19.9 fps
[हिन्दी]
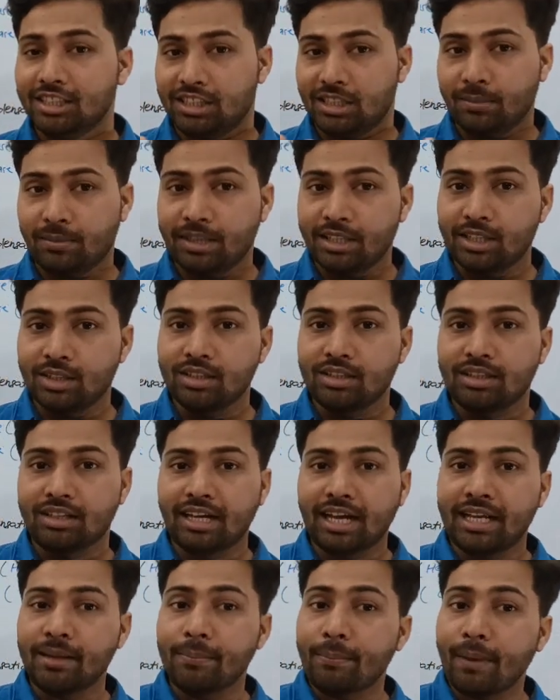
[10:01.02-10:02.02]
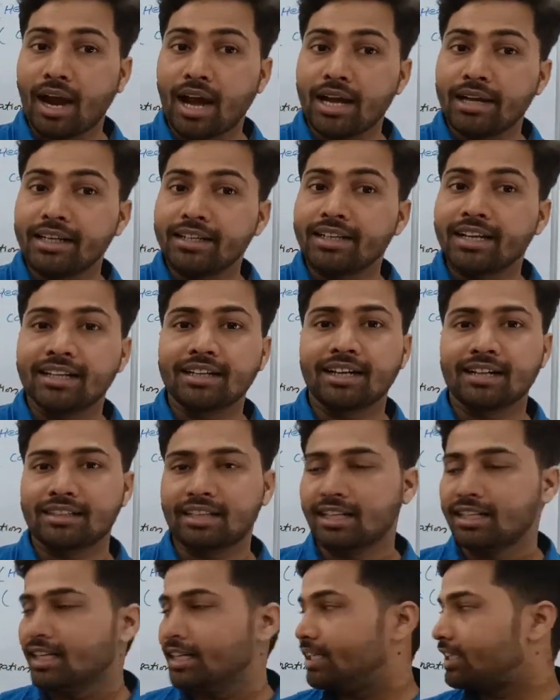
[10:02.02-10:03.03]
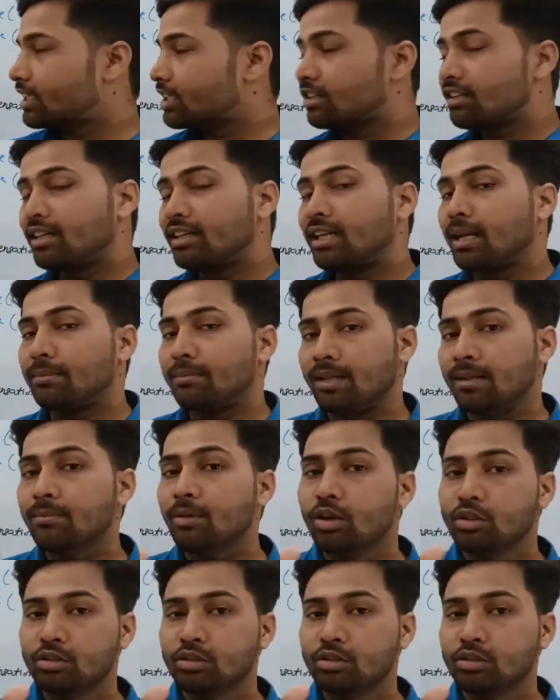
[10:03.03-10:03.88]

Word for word: जबकि कहीं पानी नहीं रहता है यानी कि नैपथलीन